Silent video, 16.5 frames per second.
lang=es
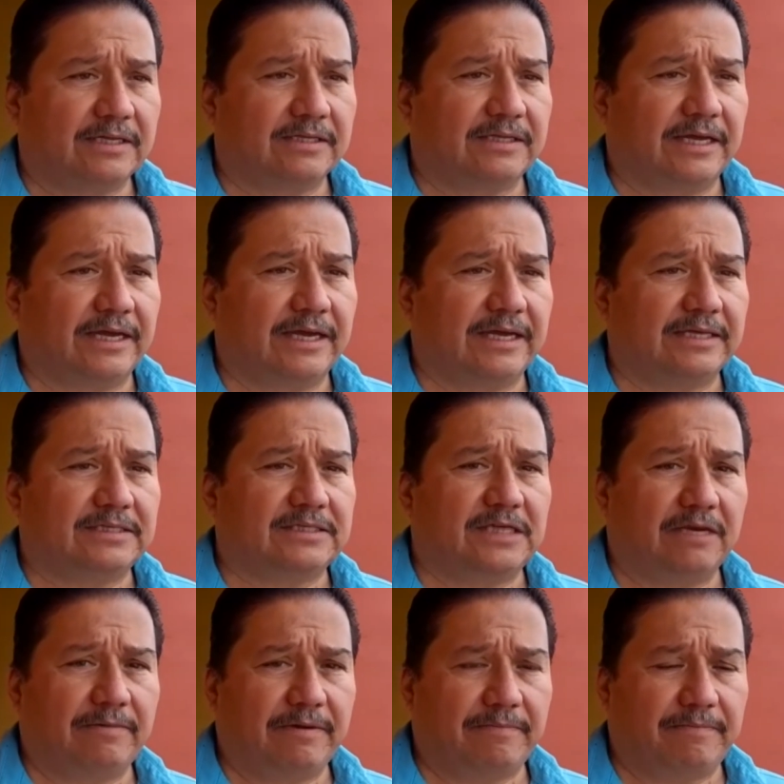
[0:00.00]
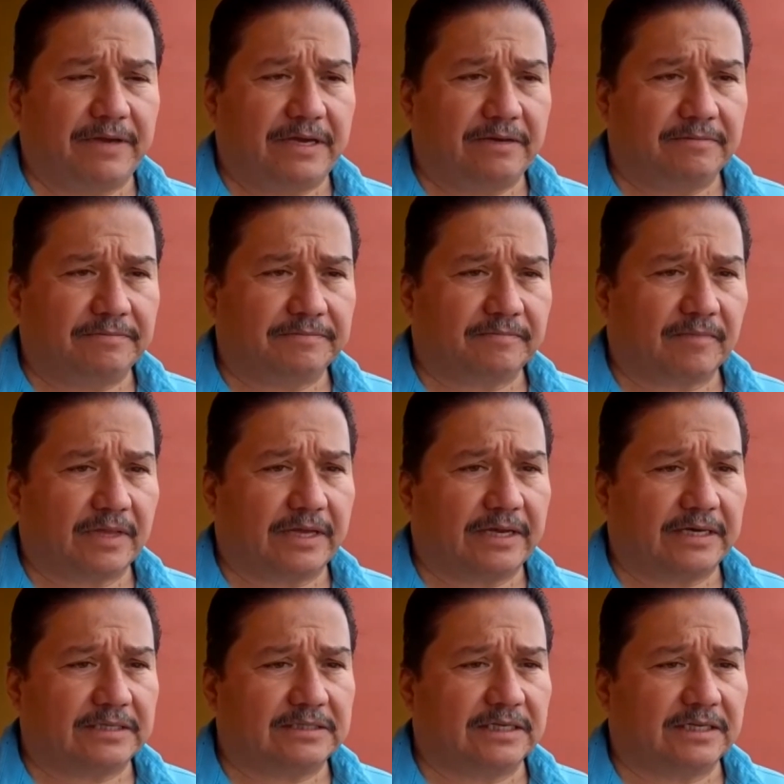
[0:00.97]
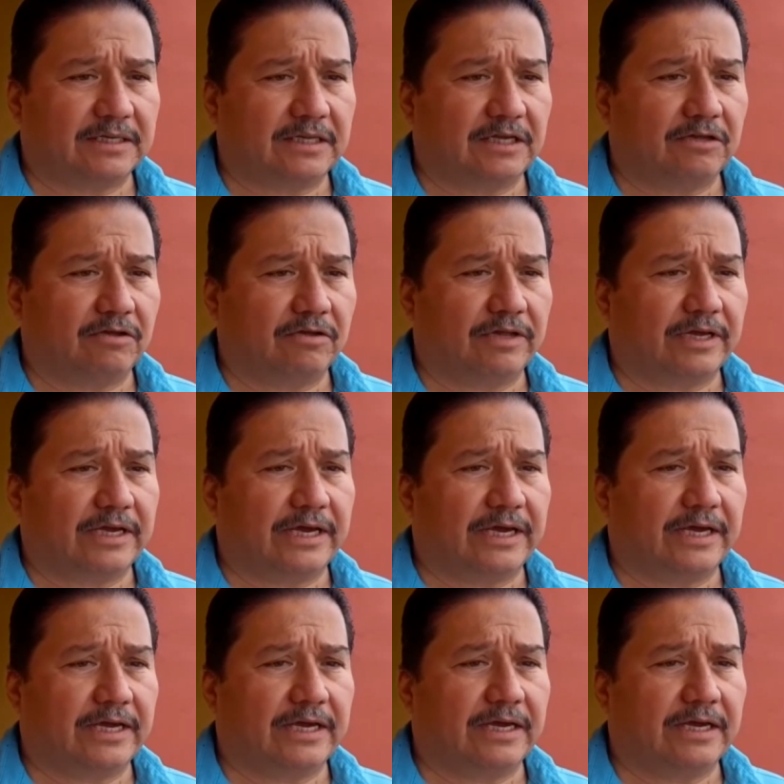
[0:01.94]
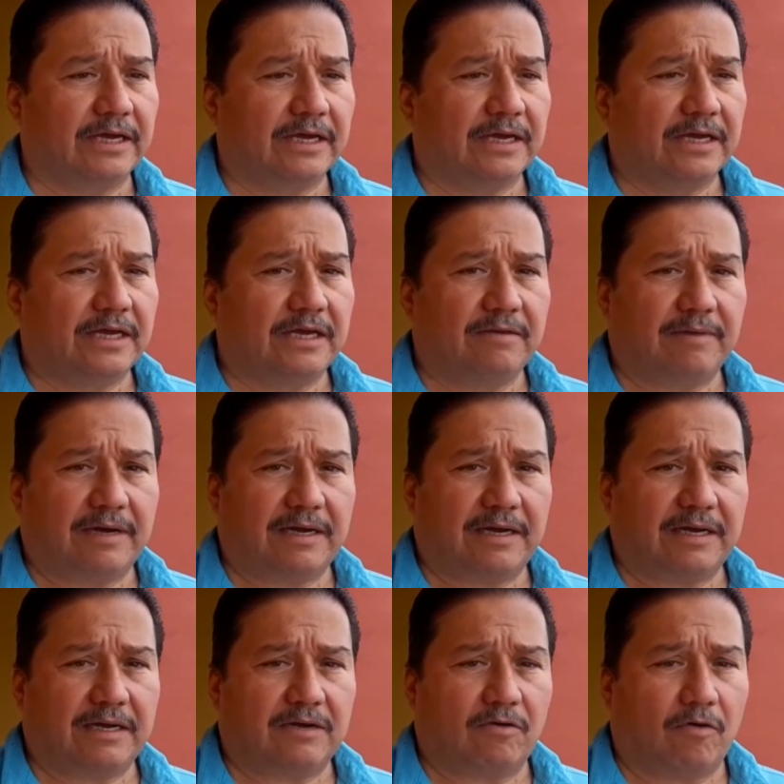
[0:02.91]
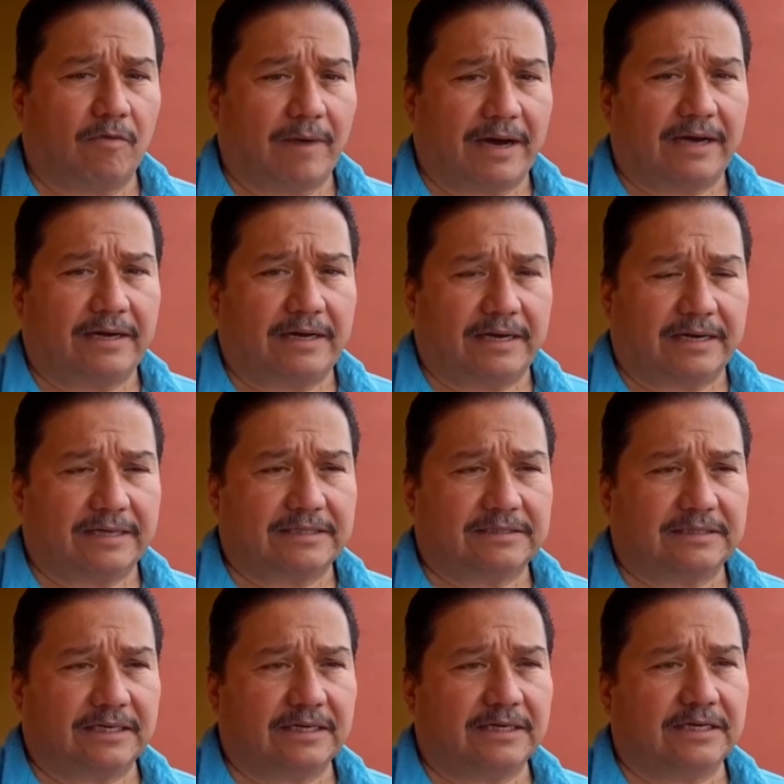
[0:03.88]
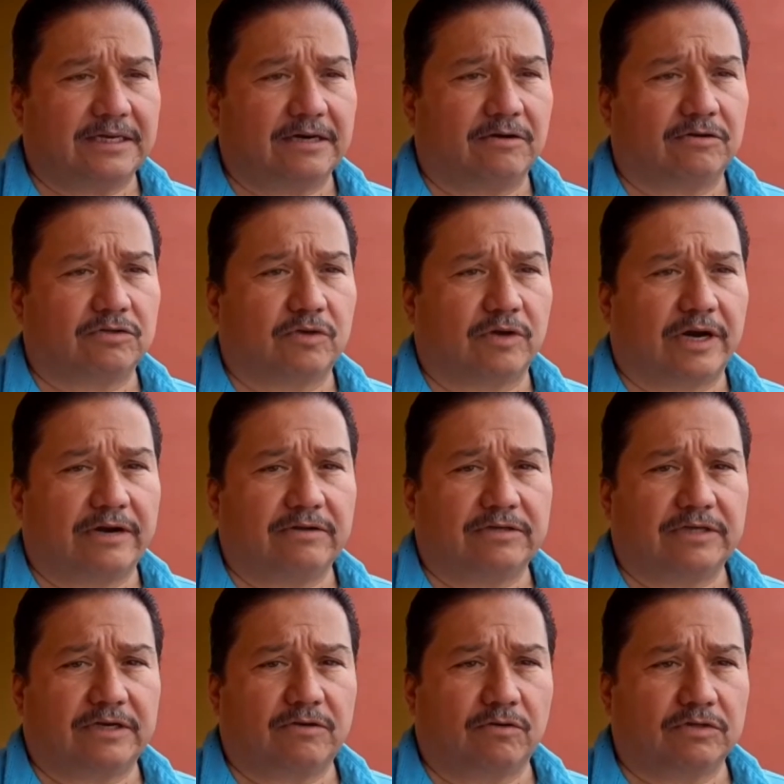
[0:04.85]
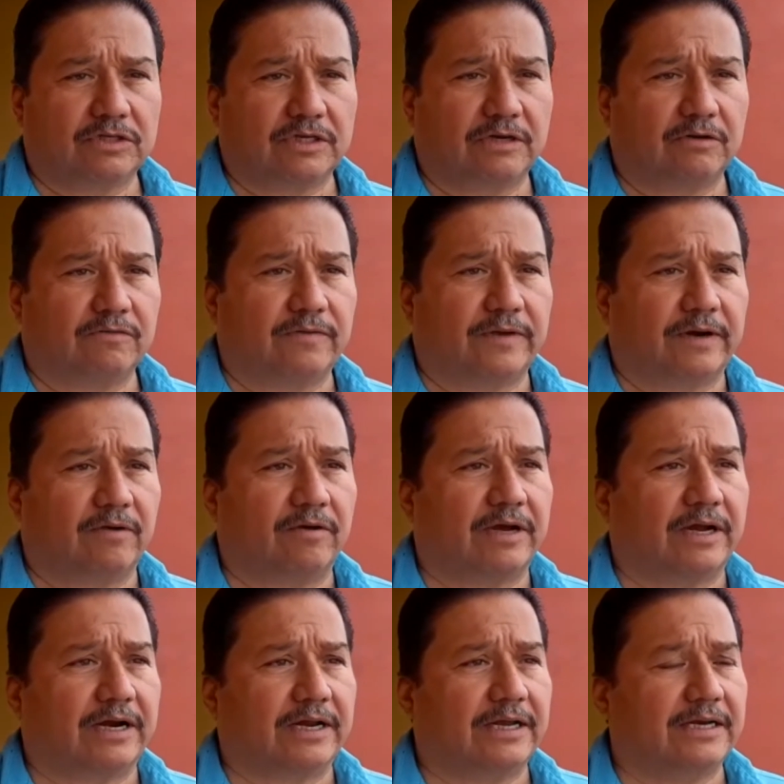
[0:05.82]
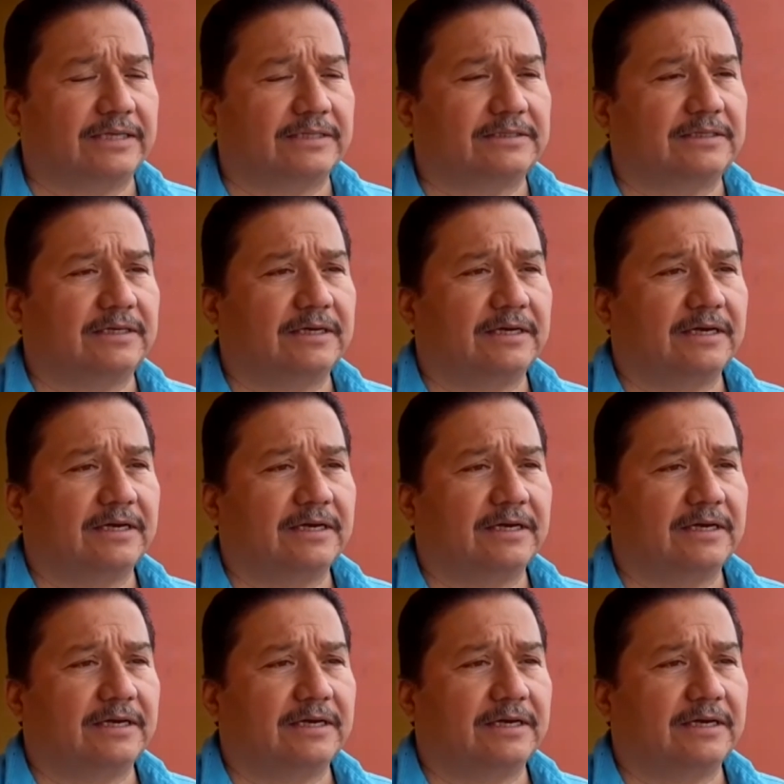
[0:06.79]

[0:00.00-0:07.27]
de CBP en el sentido de que iba o va a restringir los horarios de cruce de los ferrocarriles.